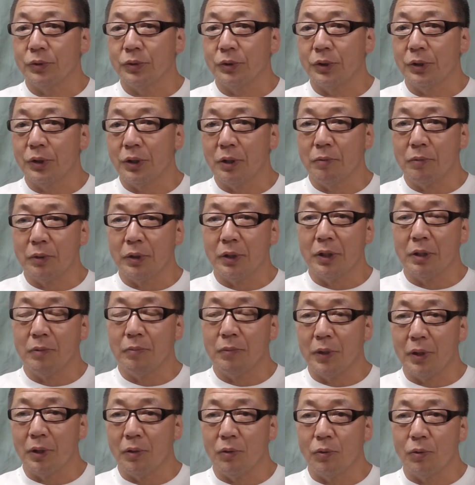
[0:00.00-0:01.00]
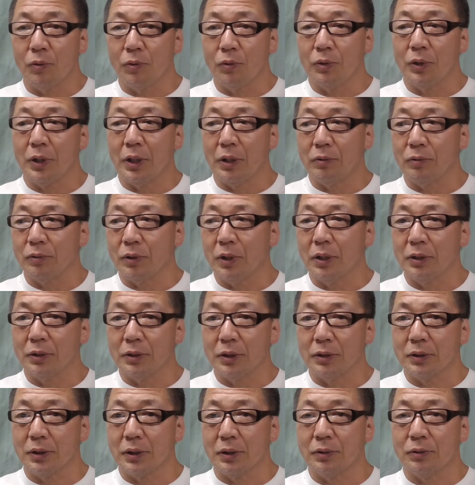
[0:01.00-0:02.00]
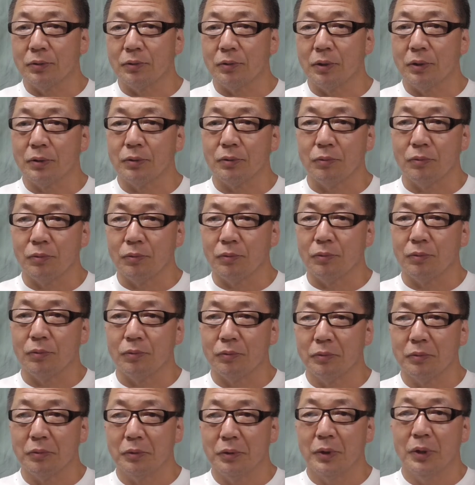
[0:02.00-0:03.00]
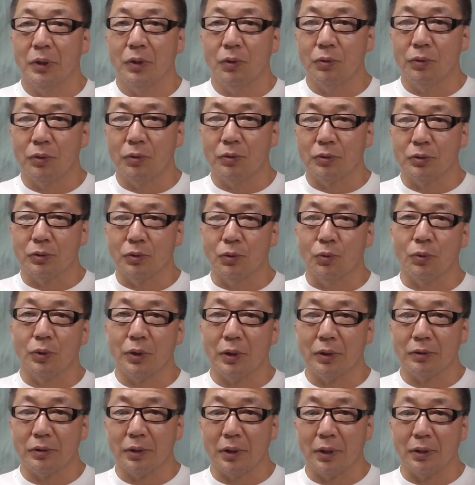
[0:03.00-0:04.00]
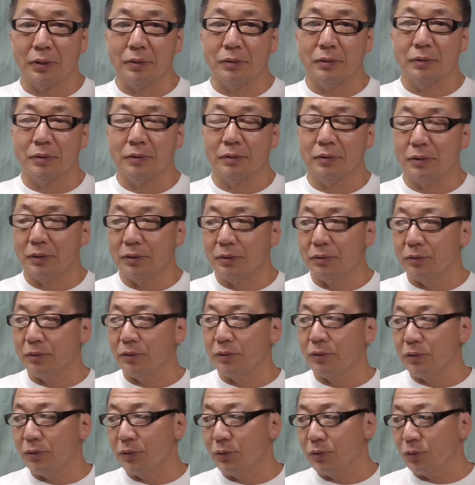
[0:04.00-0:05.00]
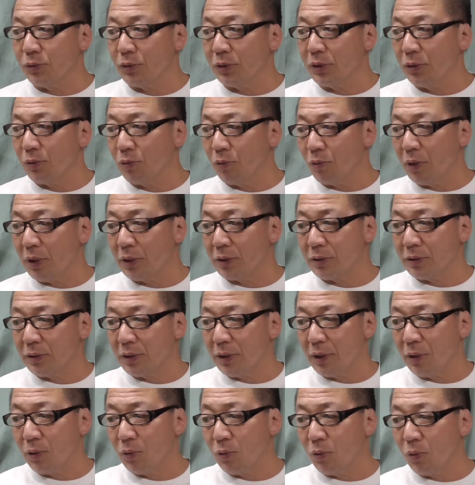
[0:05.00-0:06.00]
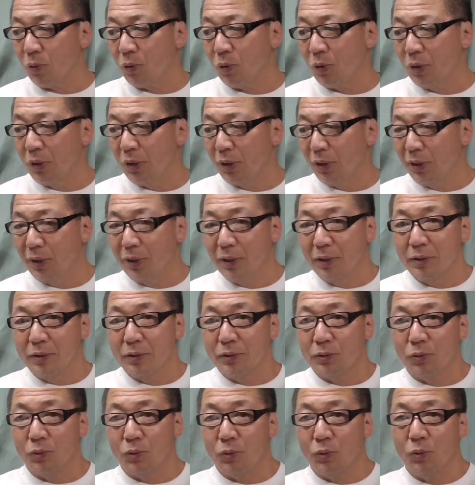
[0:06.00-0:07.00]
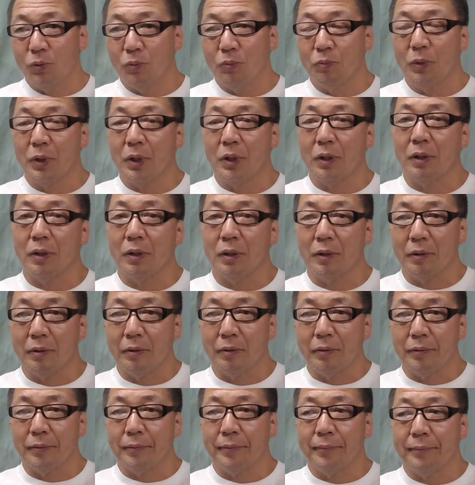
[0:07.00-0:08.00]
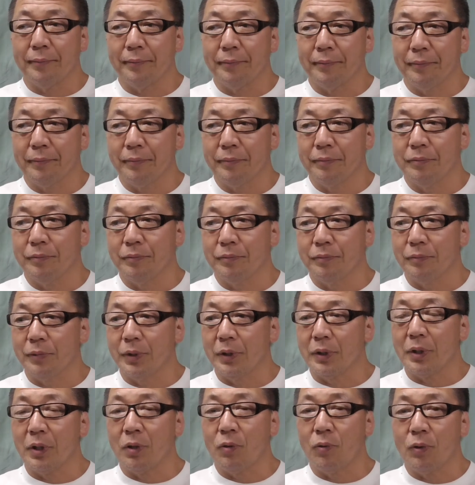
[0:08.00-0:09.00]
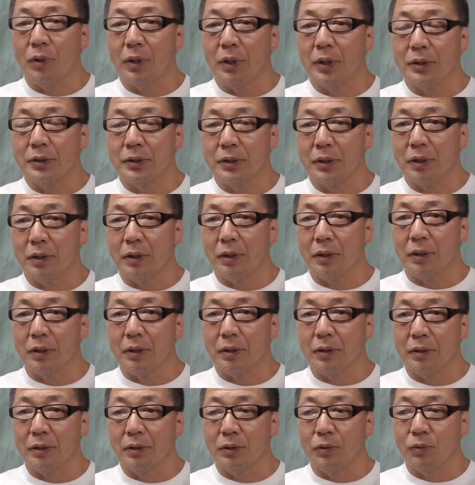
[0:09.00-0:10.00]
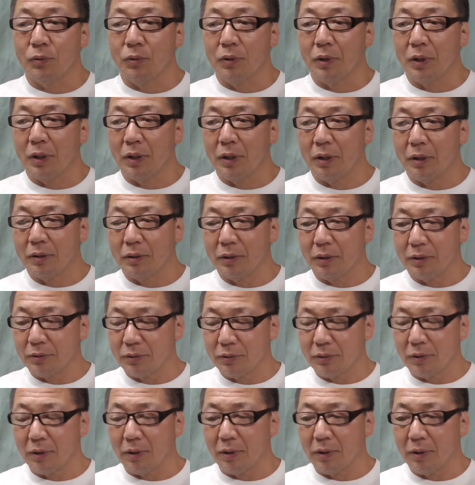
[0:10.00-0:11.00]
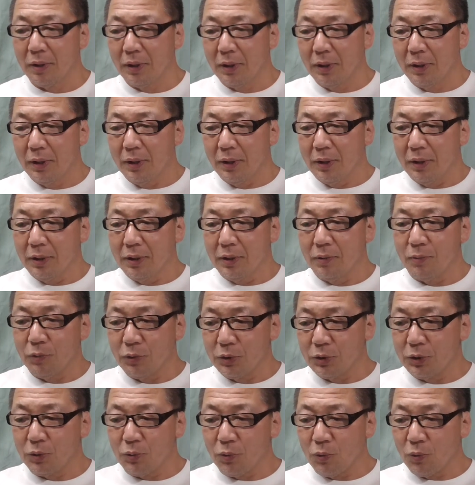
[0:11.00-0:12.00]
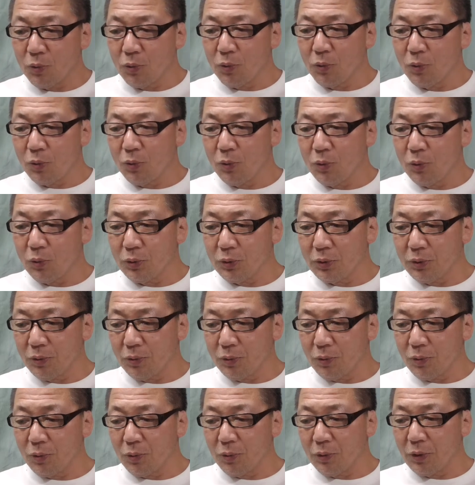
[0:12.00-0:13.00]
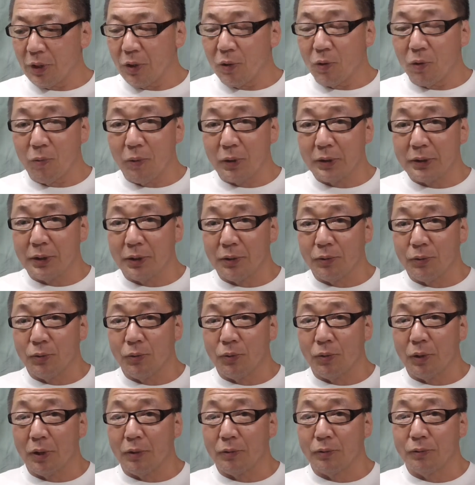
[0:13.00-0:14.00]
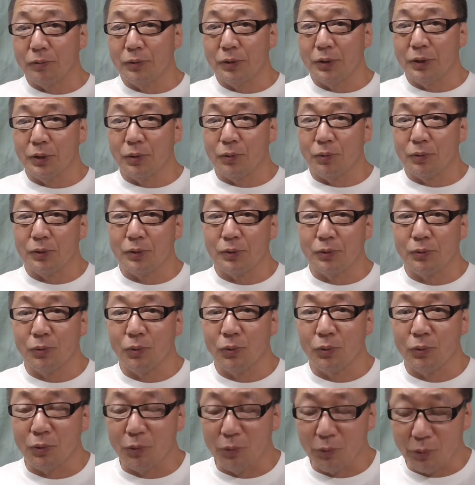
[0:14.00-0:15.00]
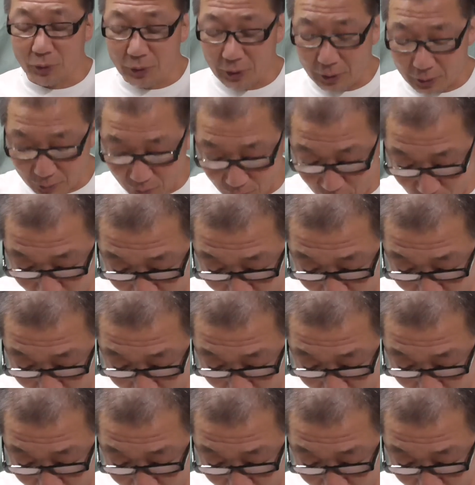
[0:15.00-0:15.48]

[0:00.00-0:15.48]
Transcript: 胃カメラをやる患者さんつかその要するにお客さんが次々次々来とるはずんだけど、それをまあ、ネタを変えちゃ、いろんな、なんつうか、気持ちをちょっと和ませるような雰囲気を作ろうと思って、そ